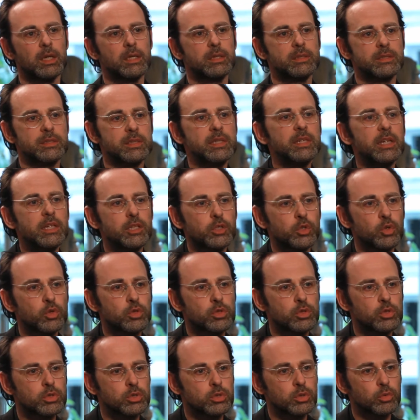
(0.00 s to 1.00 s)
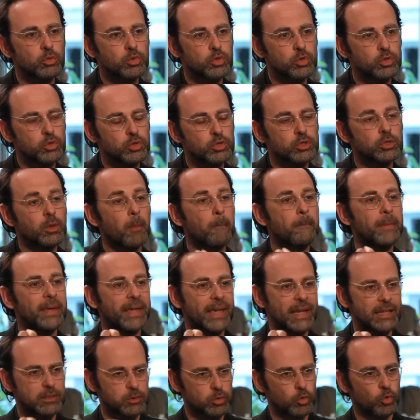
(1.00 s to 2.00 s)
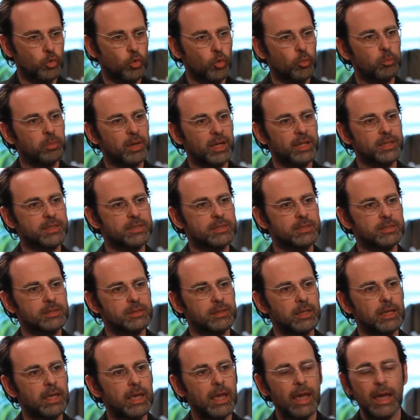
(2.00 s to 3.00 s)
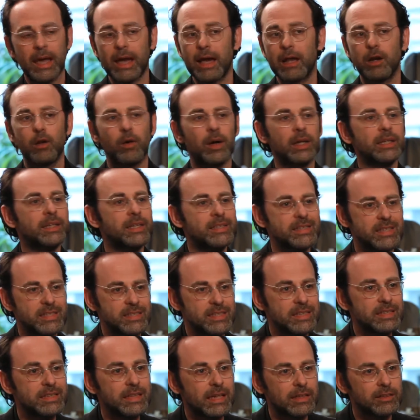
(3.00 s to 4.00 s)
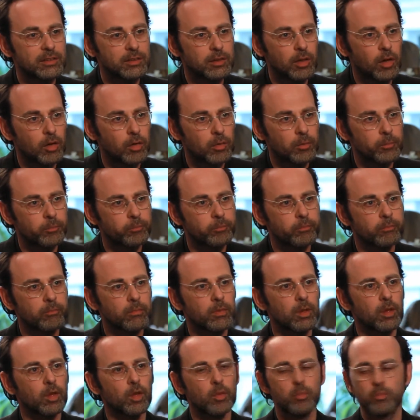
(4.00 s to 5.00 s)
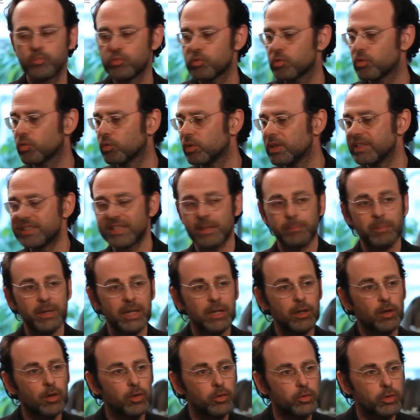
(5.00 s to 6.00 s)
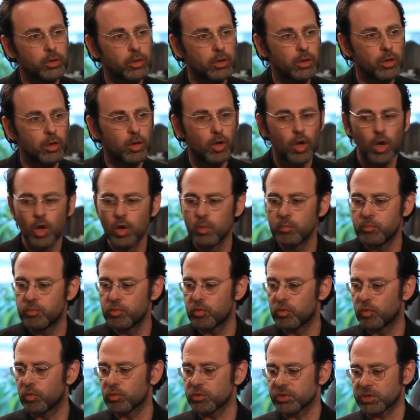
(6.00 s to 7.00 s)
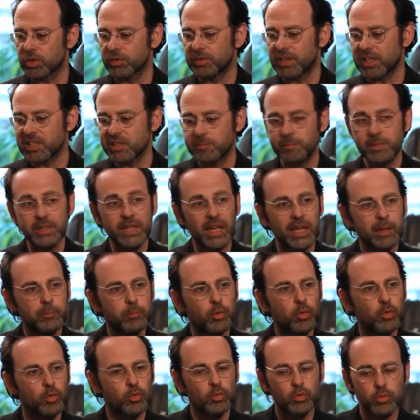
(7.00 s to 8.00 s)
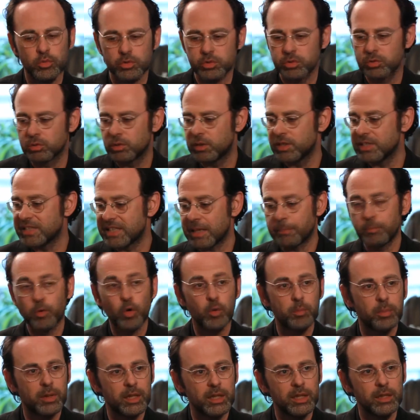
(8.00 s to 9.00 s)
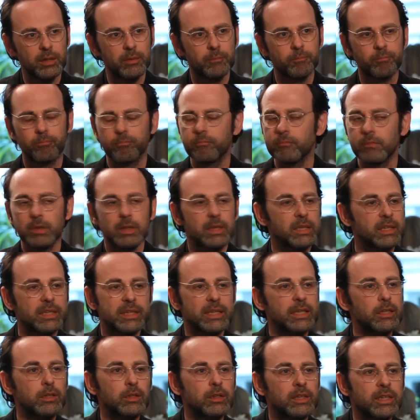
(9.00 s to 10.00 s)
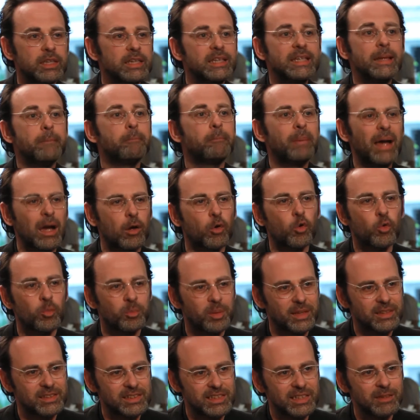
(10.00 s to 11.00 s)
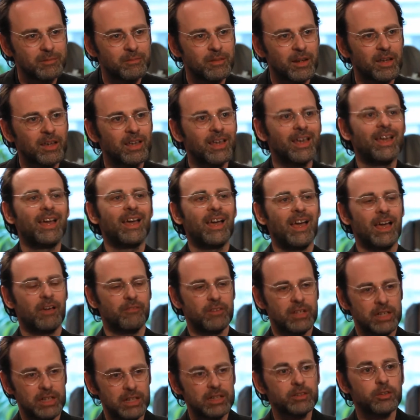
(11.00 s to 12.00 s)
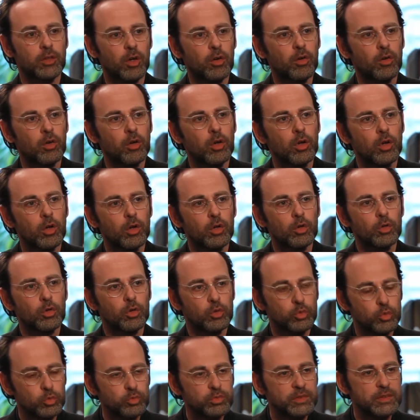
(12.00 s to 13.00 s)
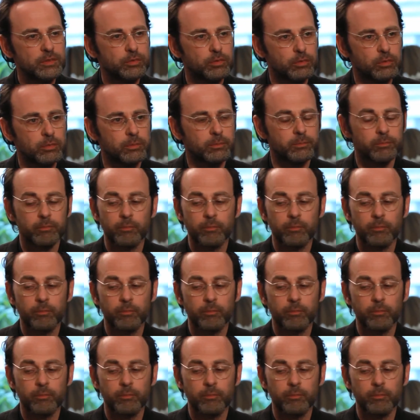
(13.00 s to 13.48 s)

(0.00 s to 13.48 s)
Si les choses sont justes, mais qu'elles sont complexes, alors elles nécessitent un temps pour qu'on les appréhende, pour qu'on s'en inspire et pour qu'on se les approprie, qui, n'est pas compatible avec les temps que nous vivons.